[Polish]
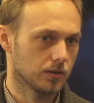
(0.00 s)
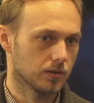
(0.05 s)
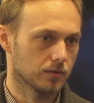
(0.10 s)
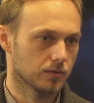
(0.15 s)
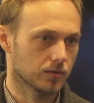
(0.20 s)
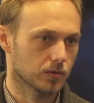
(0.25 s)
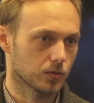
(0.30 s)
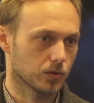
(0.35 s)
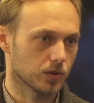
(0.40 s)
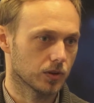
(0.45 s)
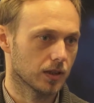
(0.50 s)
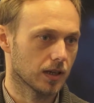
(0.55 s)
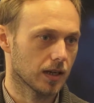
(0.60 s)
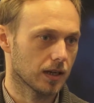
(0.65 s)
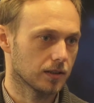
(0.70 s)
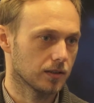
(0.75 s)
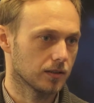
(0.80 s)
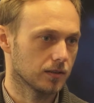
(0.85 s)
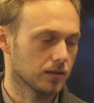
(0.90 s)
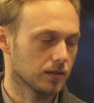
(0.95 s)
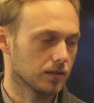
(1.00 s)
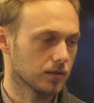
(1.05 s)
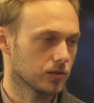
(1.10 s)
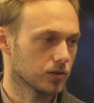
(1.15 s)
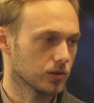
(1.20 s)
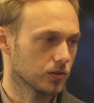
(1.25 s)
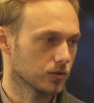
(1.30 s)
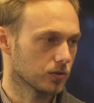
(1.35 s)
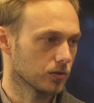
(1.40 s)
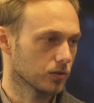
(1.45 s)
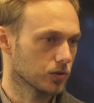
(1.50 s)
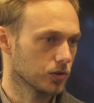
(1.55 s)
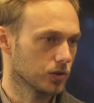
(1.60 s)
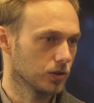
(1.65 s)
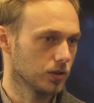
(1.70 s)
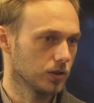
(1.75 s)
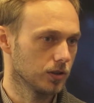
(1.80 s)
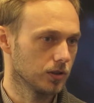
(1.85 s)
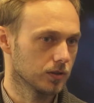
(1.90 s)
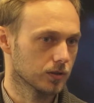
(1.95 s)
w których grali, gdzie
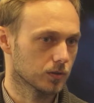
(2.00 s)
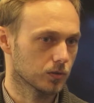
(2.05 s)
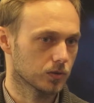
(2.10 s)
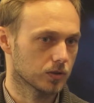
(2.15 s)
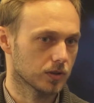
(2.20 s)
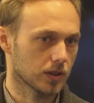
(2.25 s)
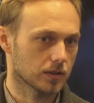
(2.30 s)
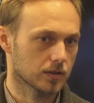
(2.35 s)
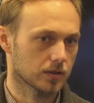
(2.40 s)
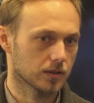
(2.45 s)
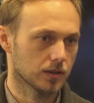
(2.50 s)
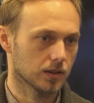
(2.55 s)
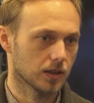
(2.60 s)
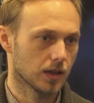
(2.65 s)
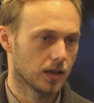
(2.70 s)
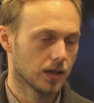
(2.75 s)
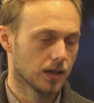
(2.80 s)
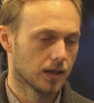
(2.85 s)
odnosili sukcesy.